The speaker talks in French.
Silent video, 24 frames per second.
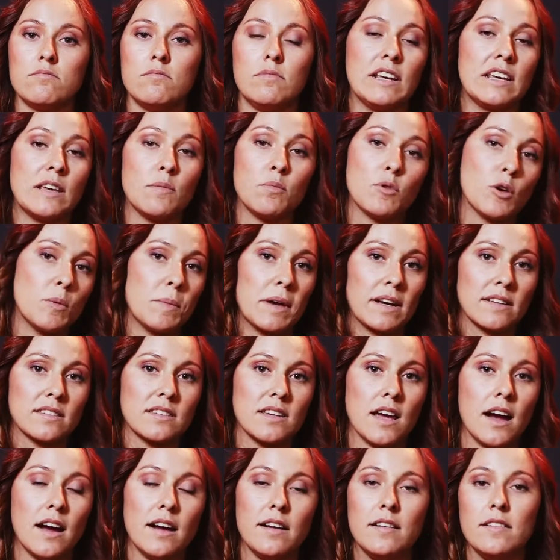l'équipe
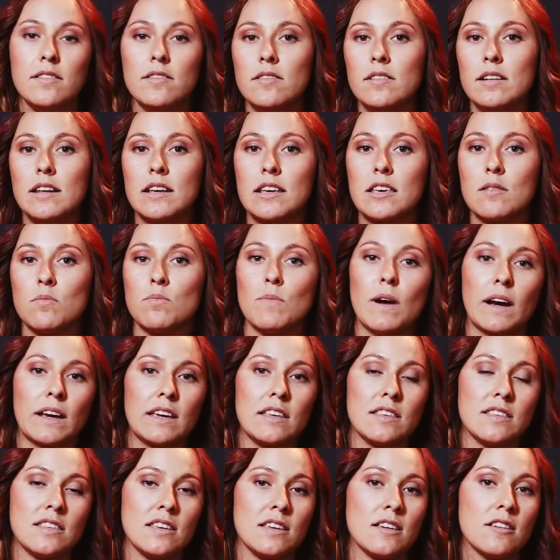commerciale, l'équipe
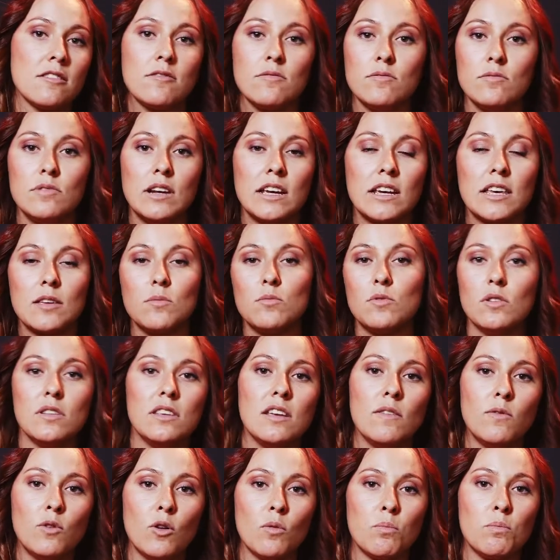marketing ou l'équipe de
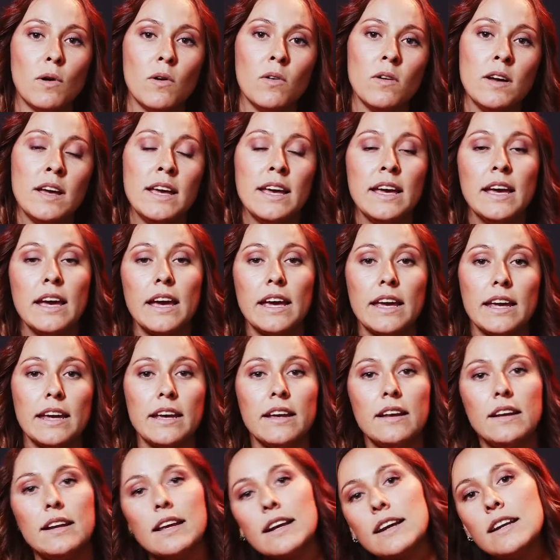développement
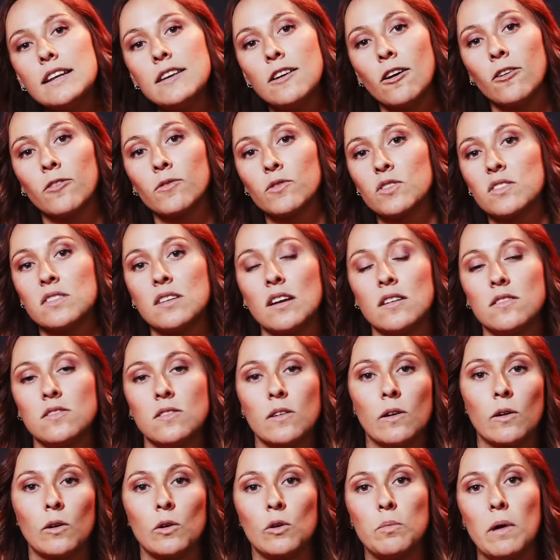et les clients.
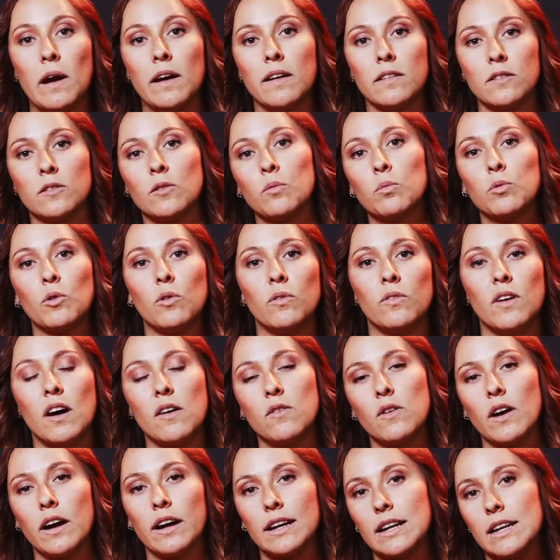C'est-à-dire que par exemple, on va
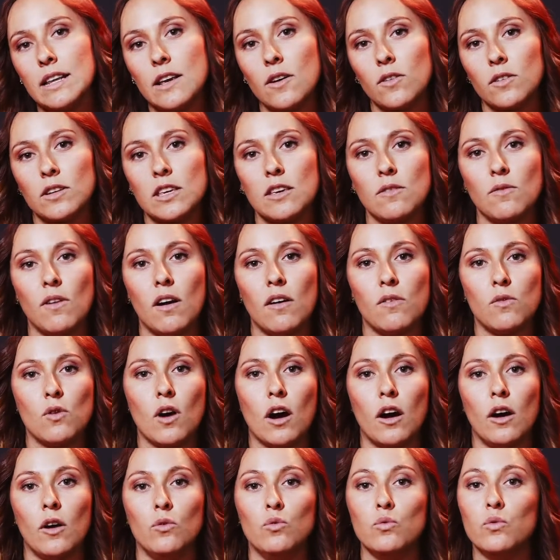avoir un client qui va
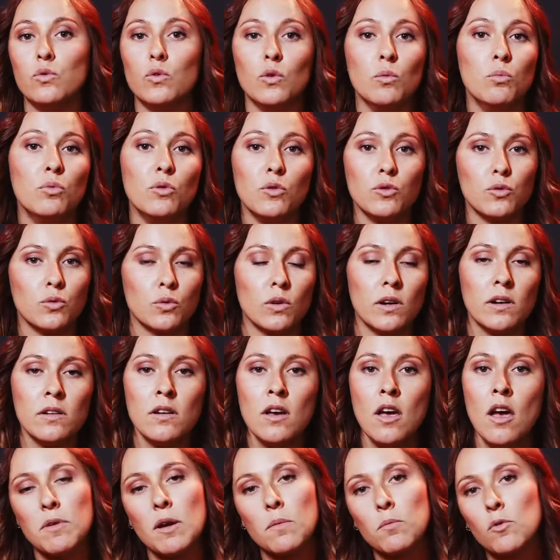avoir un nouveau besoin.
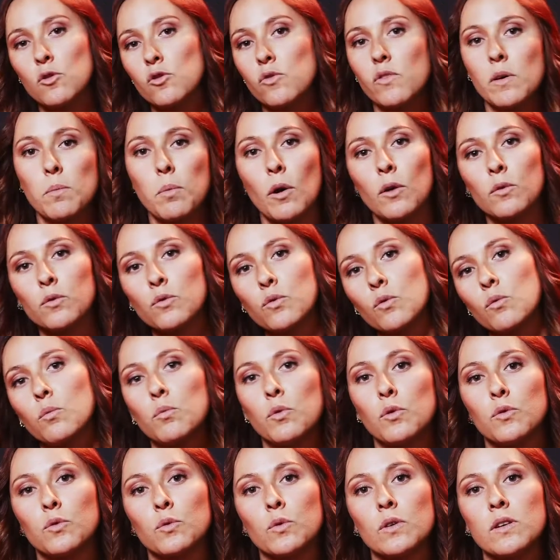Eh bien moi, je vais prendre son
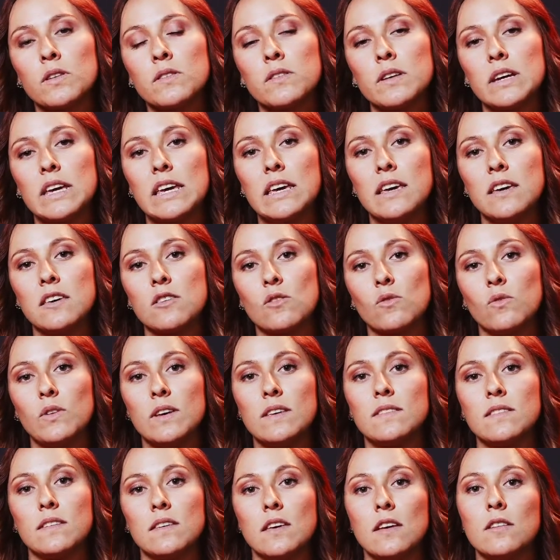besoin et je vais
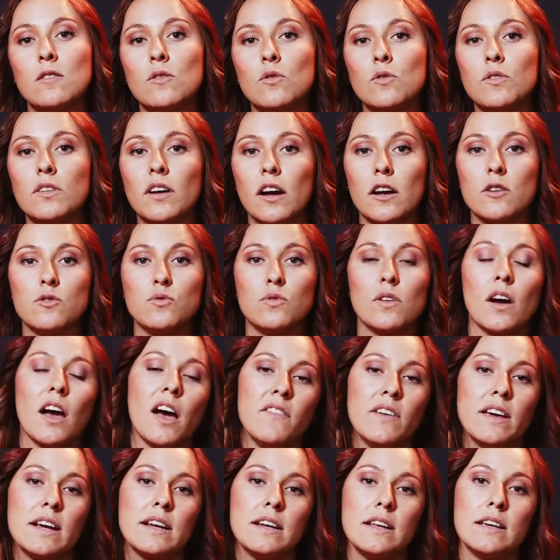essayer de le traduire
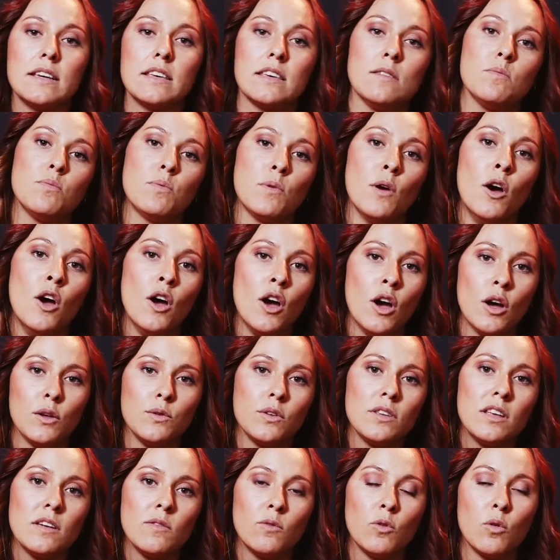avec l'équipe
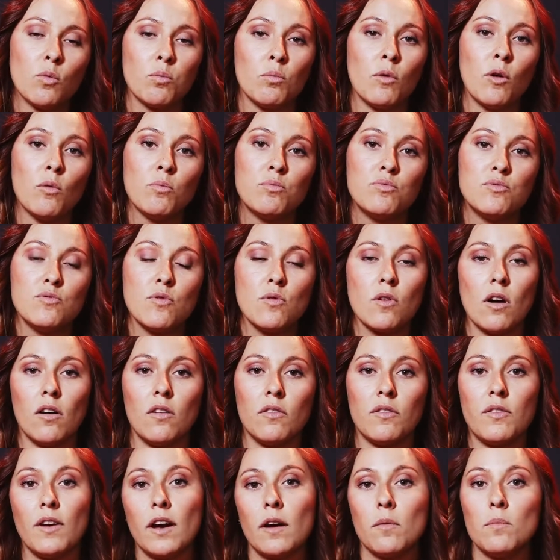de développement pour
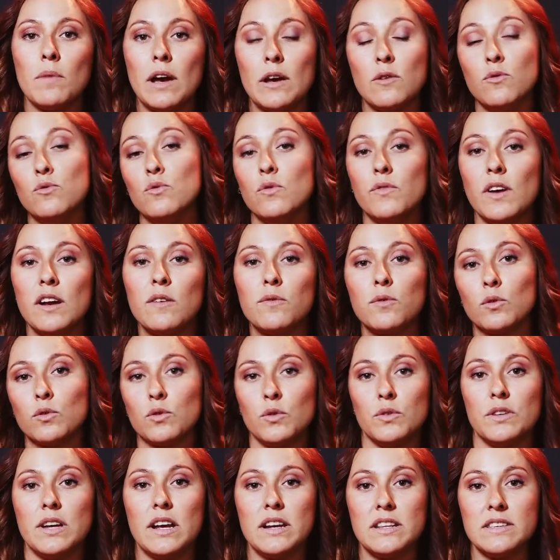en faire bah, une nouvelle
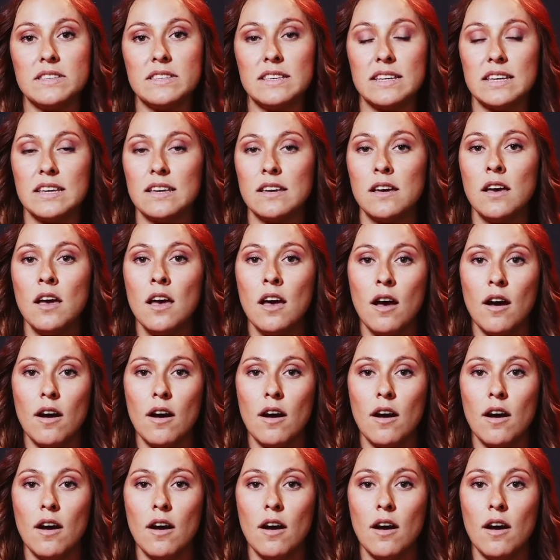fonctionnalité,